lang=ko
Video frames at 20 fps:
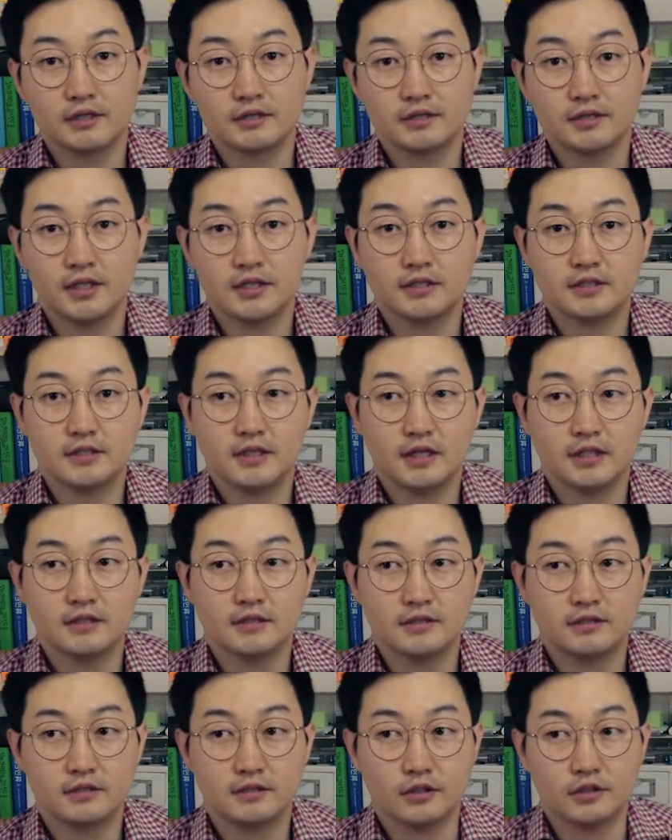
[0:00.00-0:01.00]

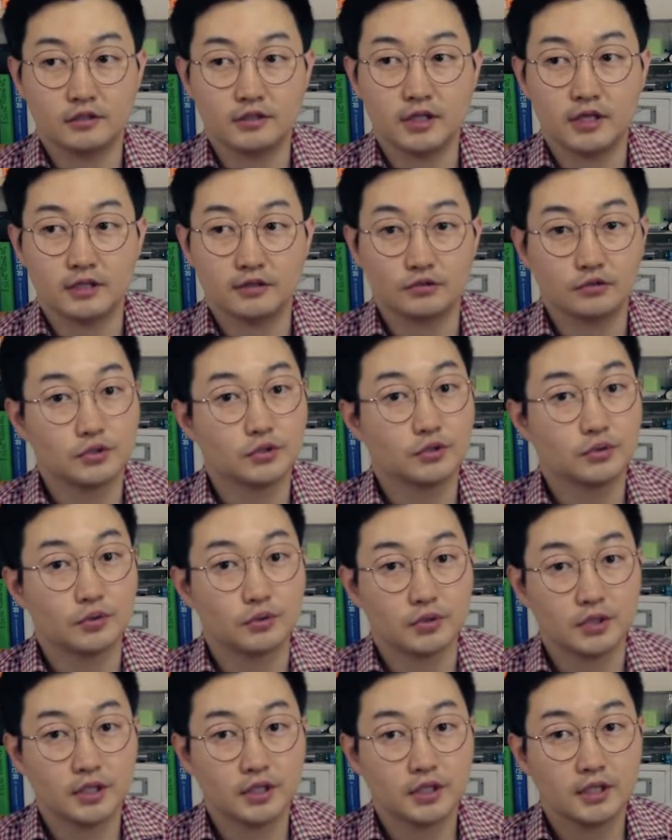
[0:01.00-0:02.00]
재즈라는 여자
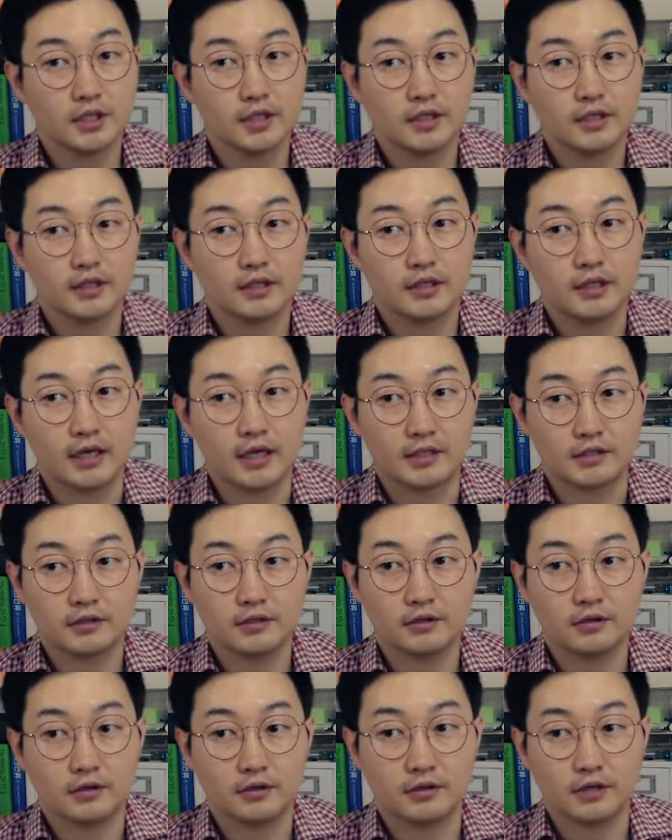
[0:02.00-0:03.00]
주인공이
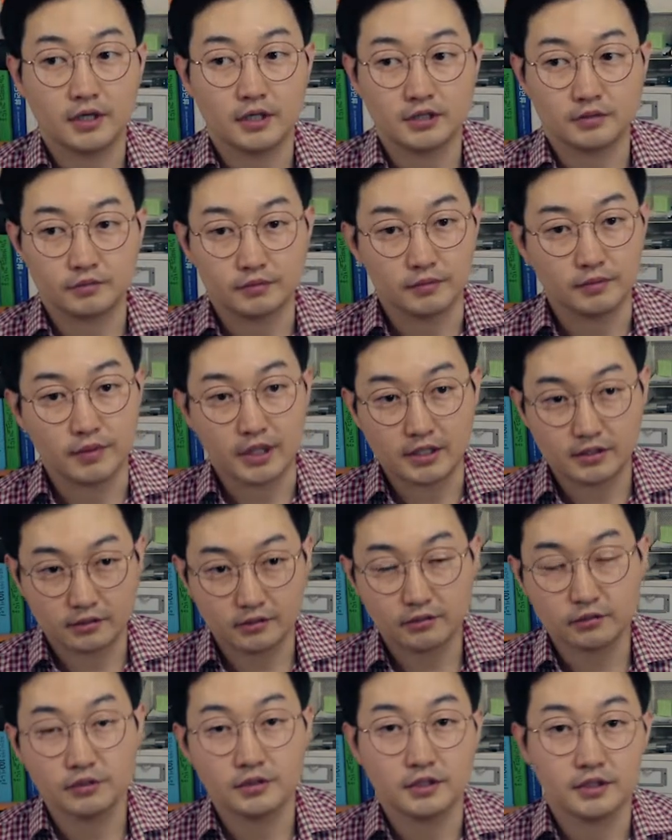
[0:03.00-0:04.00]
와서 여러 가지
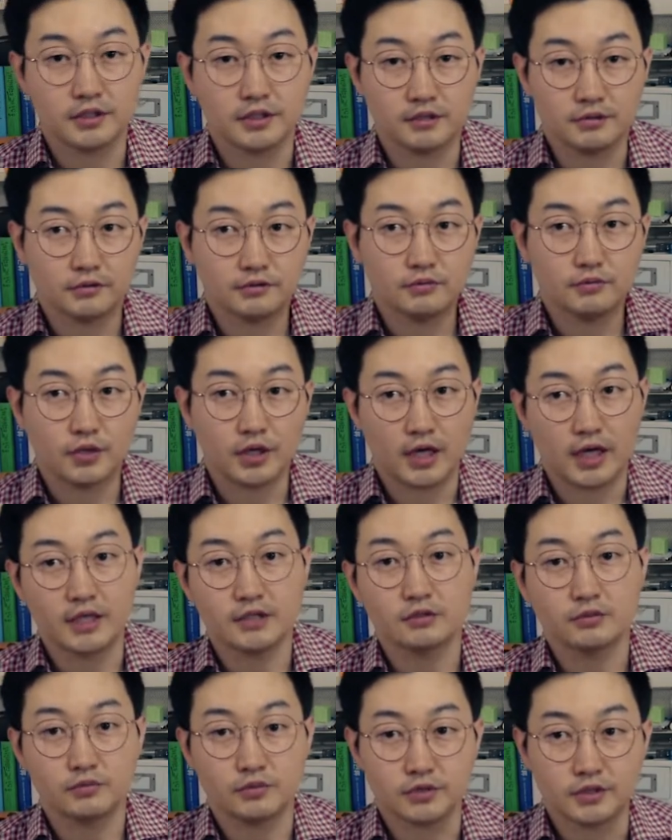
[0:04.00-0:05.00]
활성도 일으키고 뭐
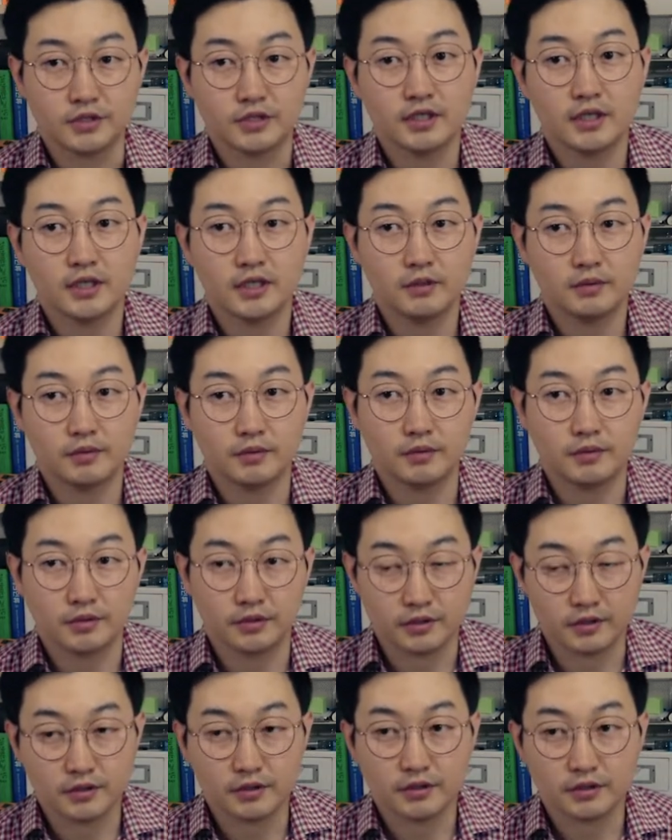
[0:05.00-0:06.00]
가정 문제, 뭐
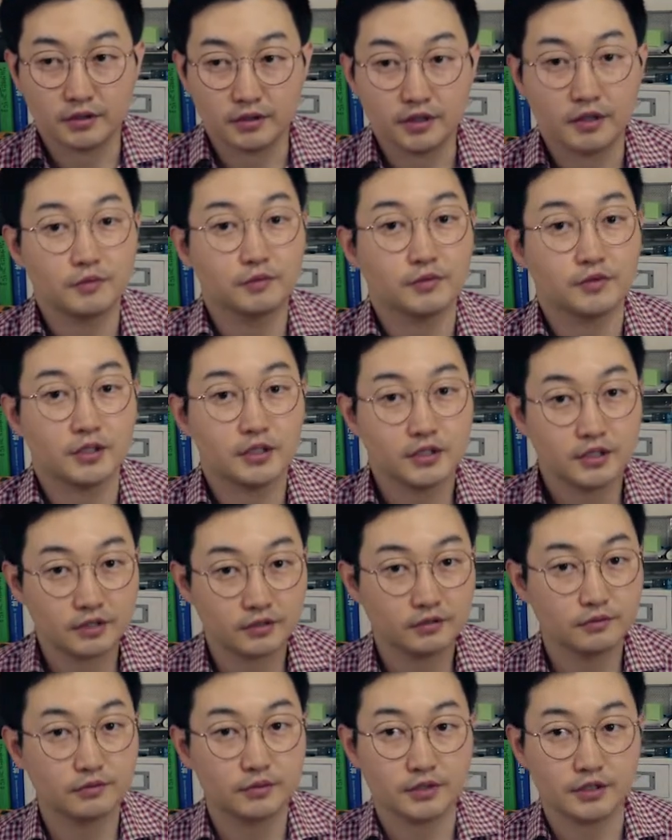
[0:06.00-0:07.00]
연애 문제,
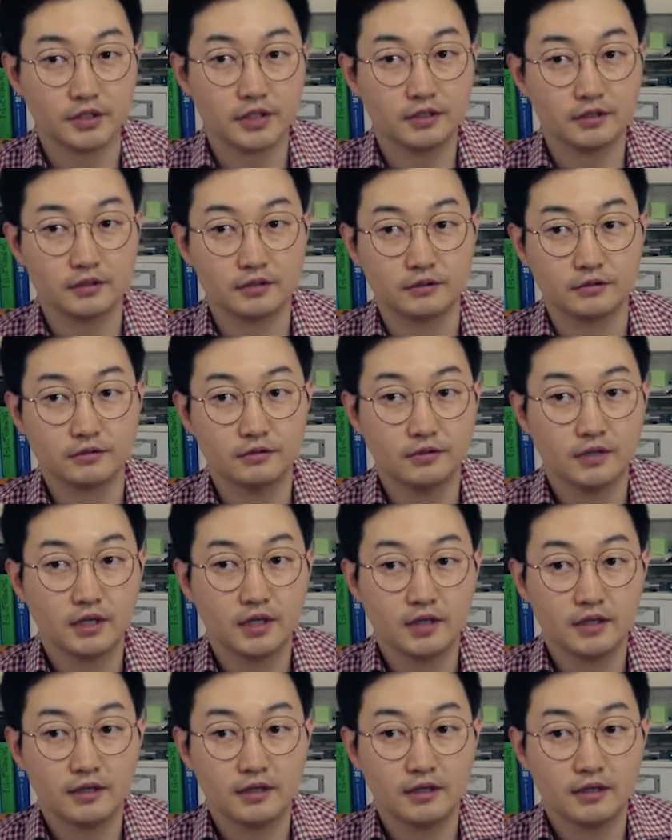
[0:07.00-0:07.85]
친구 문제 그리고